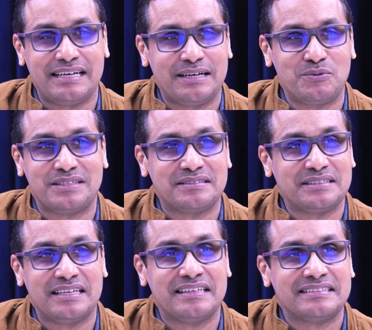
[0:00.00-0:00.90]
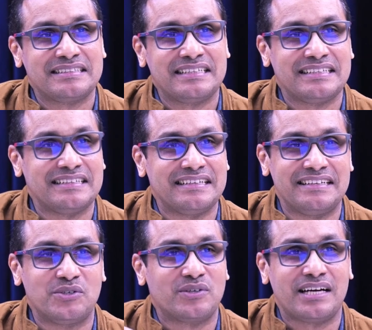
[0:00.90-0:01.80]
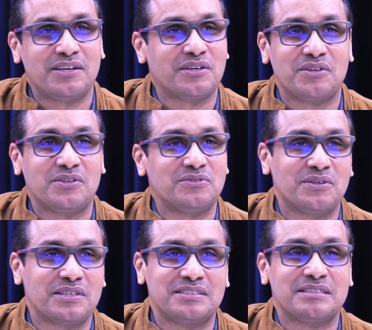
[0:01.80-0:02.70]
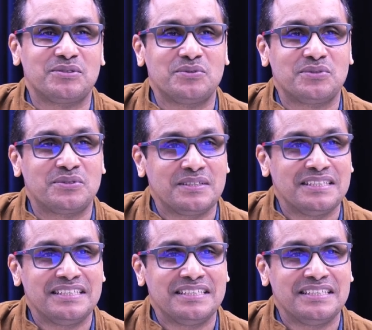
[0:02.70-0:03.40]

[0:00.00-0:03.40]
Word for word: en una silla de esa y yo caigo redondo a los 15 minutos